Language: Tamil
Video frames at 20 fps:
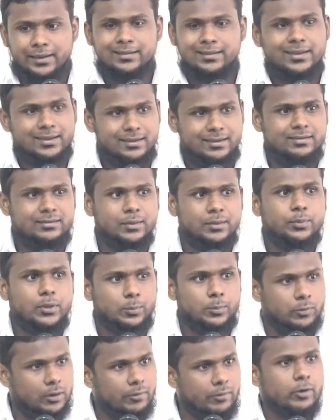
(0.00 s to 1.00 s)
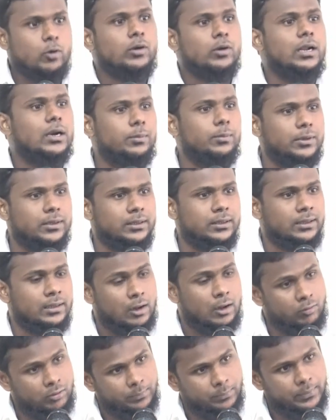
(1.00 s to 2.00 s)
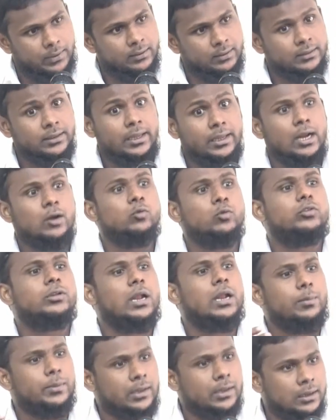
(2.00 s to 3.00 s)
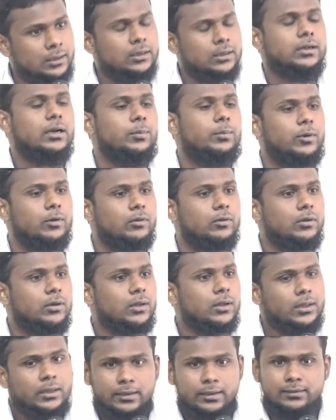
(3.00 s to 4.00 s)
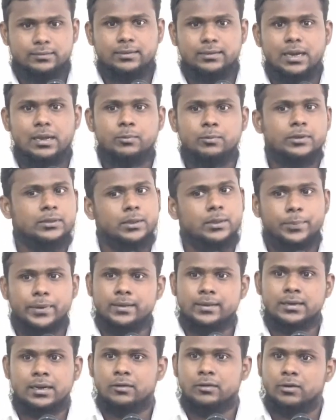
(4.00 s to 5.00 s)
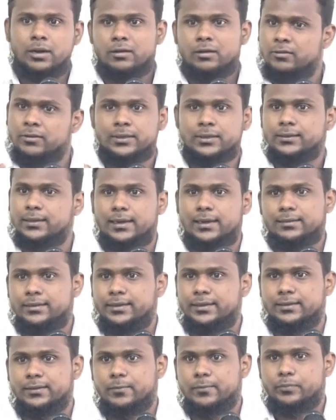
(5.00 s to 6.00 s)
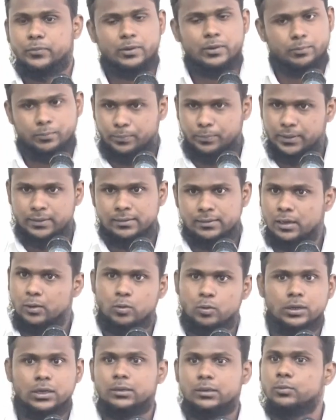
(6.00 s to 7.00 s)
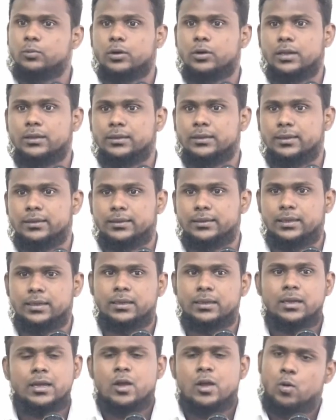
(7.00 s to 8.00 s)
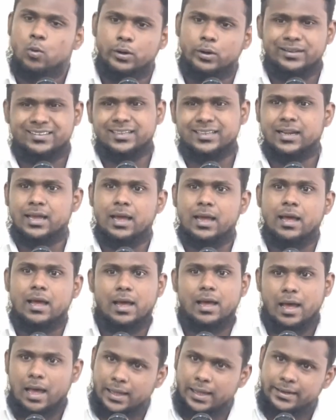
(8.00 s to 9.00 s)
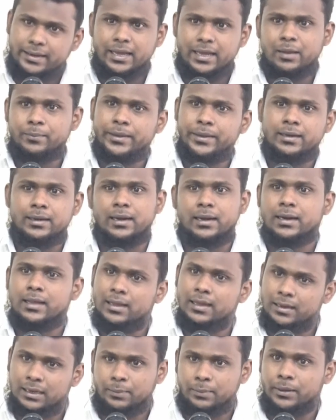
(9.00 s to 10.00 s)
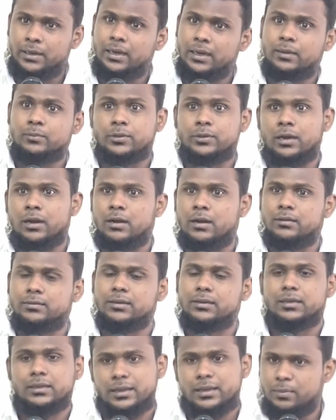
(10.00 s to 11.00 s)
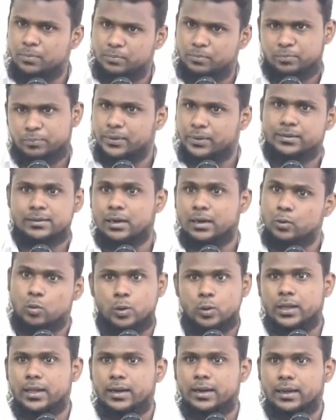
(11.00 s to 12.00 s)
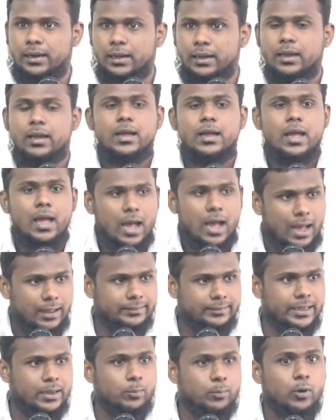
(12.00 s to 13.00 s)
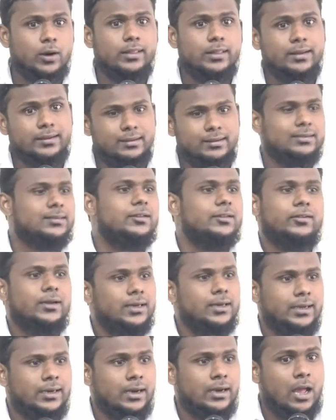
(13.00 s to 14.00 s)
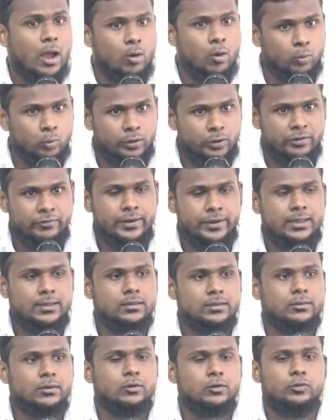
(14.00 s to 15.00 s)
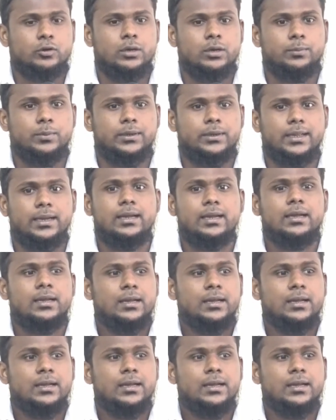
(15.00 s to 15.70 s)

இந்த கிறிஸ்து பிறப்பு விழாவே கொண்டாடப்பட்டிருக்கிறது அவர் பிறந்து இரநூத்தி நாற்பது ஆண்டுகளுக்கு அப்புறம் இஸ்லாம் வந்து பிறந்தநாள் விழாவை வந்து தடை செய்யுது பிறந்தநாள் கொண்டாட்டம் கூடாதுங்கிறது ஒரு சில அறியாமையினால் நபிகளாயம் சல்லா அலிஸ்வலுக்கு பிறந்தநாள் கொண்டாடுறாங்க அதே போல தான் கிறிஸ்தவர்கள் என்னென்னா அவங்களுடைய வேதத்தில் சொல்லப்பட்ட